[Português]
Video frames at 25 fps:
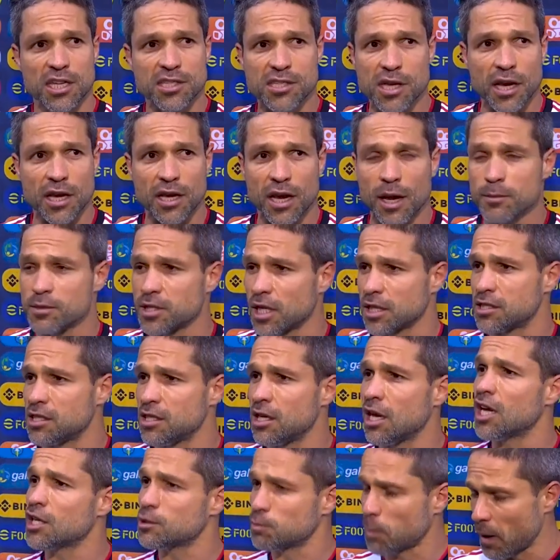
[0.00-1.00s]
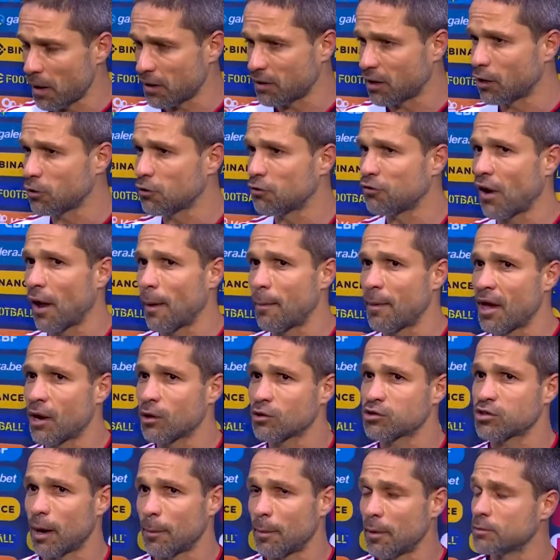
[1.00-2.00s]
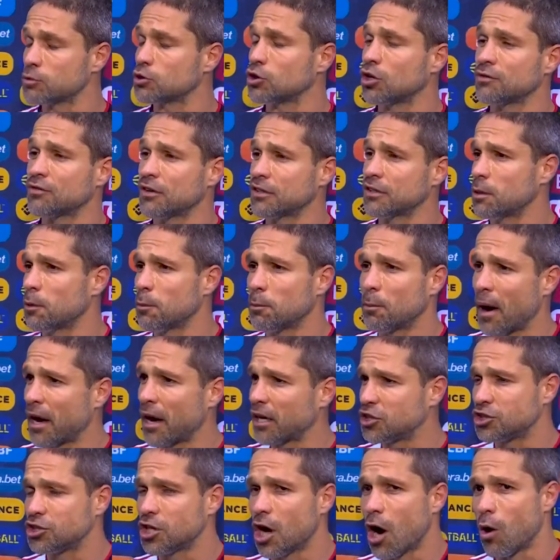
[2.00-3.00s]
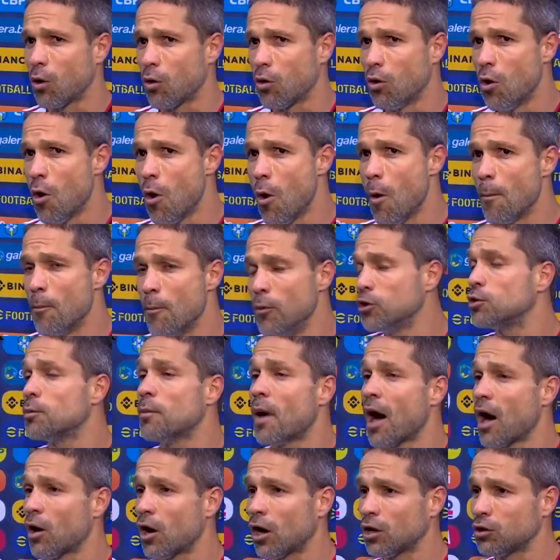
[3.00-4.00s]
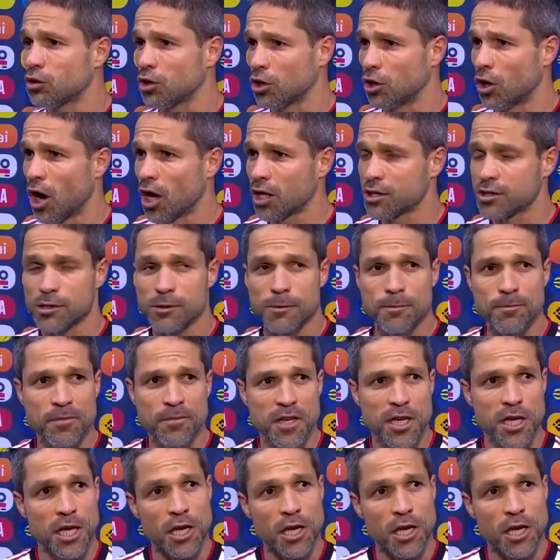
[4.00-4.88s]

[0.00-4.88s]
E seguiremos assim, respeitando o Flamengo, sabemos que nós fazemos parte de algo muito maior do que nós.